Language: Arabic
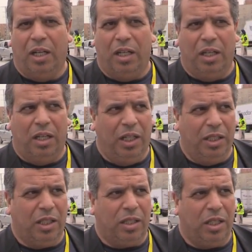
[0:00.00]
آه،
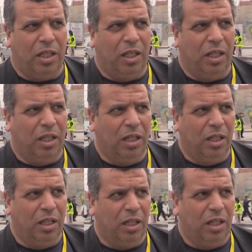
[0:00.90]
عده
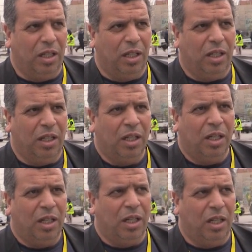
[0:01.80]
آه،
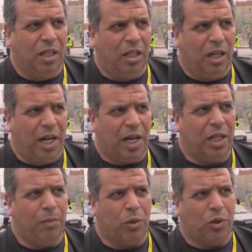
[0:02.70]
آه،
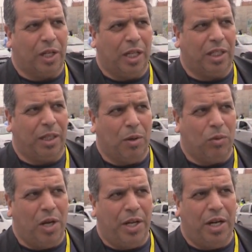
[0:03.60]
حركه مرور كانت كما
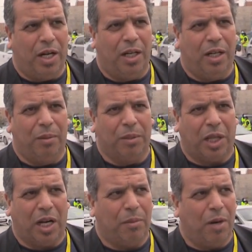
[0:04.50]
نقول احنا
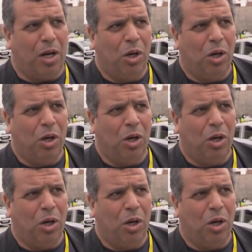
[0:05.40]
متراكمه